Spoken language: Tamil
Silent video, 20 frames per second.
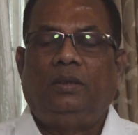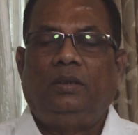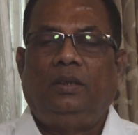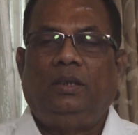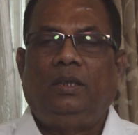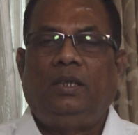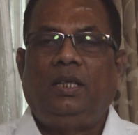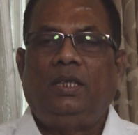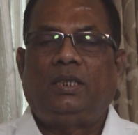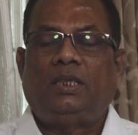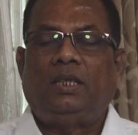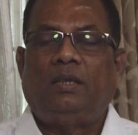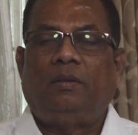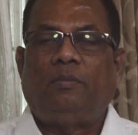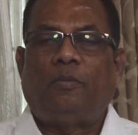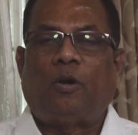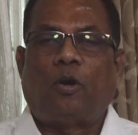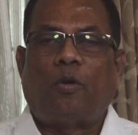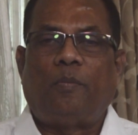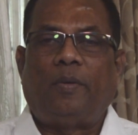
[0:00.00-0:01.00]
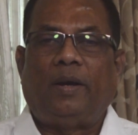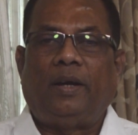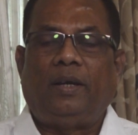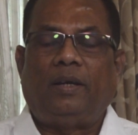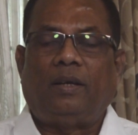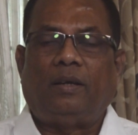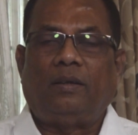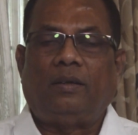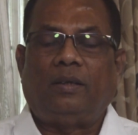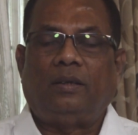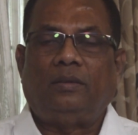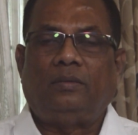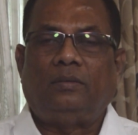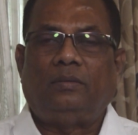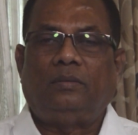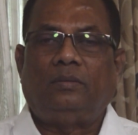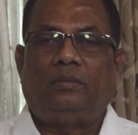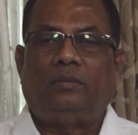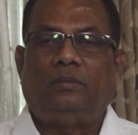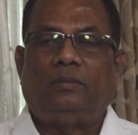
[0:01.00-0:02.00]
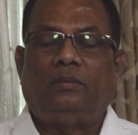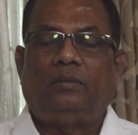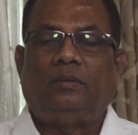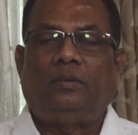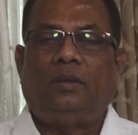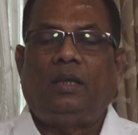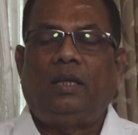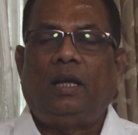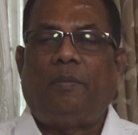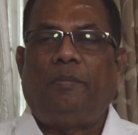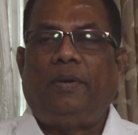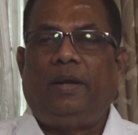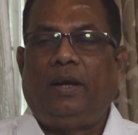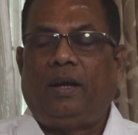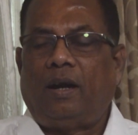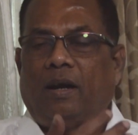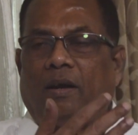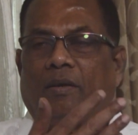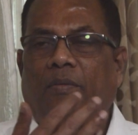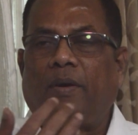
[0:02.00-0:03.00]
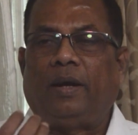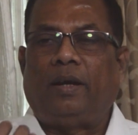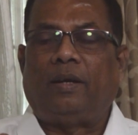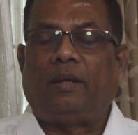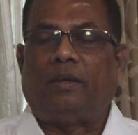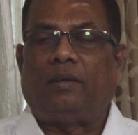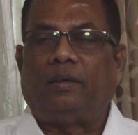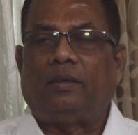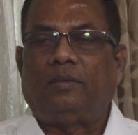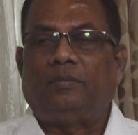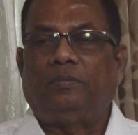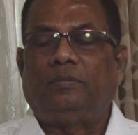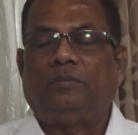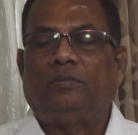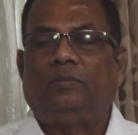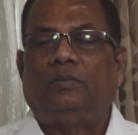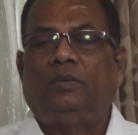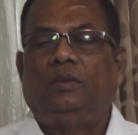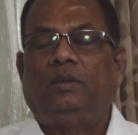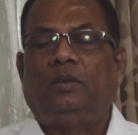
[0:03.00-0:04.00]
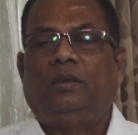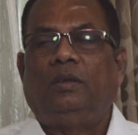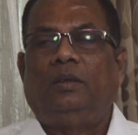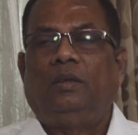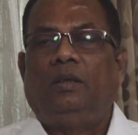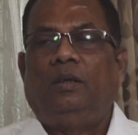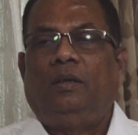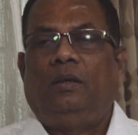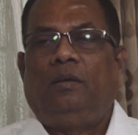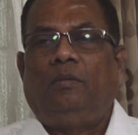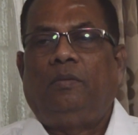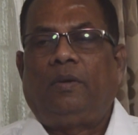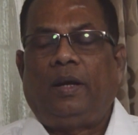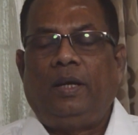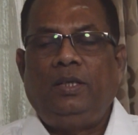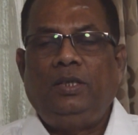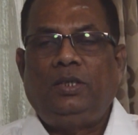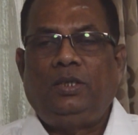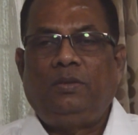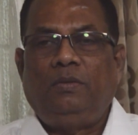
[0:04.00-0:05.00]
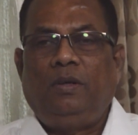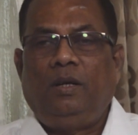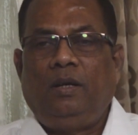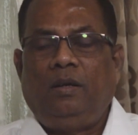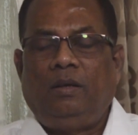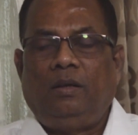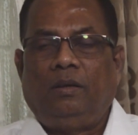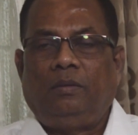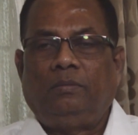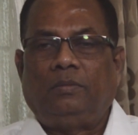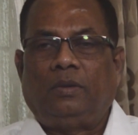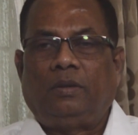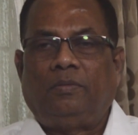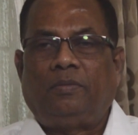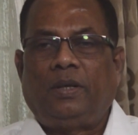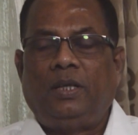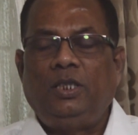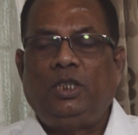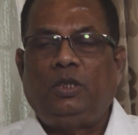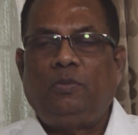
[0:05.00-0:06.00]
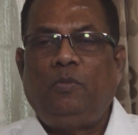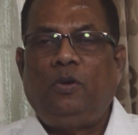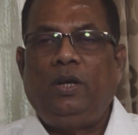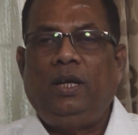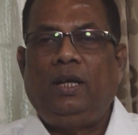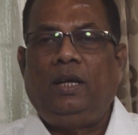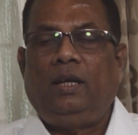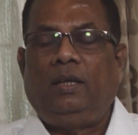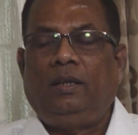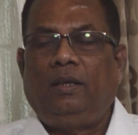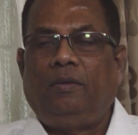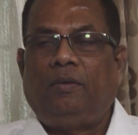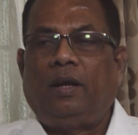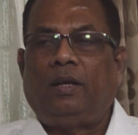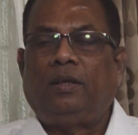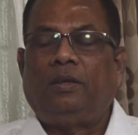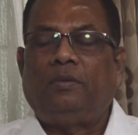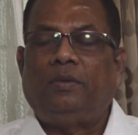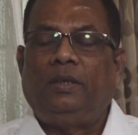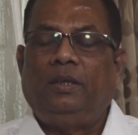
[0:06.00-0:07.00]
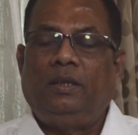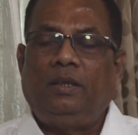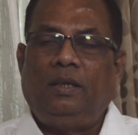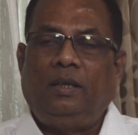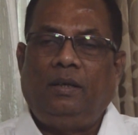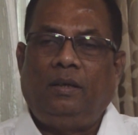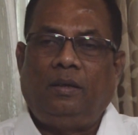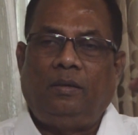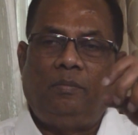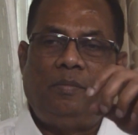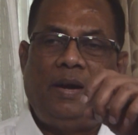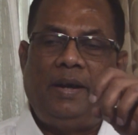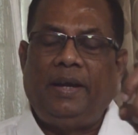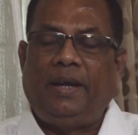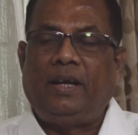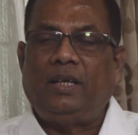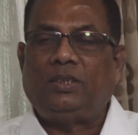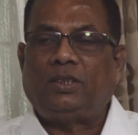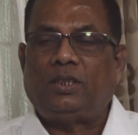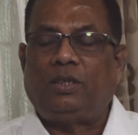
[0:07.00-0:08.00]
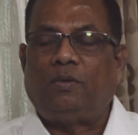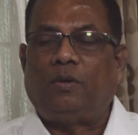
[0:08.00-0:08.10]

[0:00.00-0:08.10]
இங்கிலீஷை பாரோ பண்ணிக்கிட்டாங்க hmm. அது அப்படியே கடன் வாங்கிட்டாங்க ஃப்ரெஞ்சு ஃப்ரெஞ்சு மொழியில் அந்த வார்த்தை வந்து மெடிக்கர்ஸ்ன்னு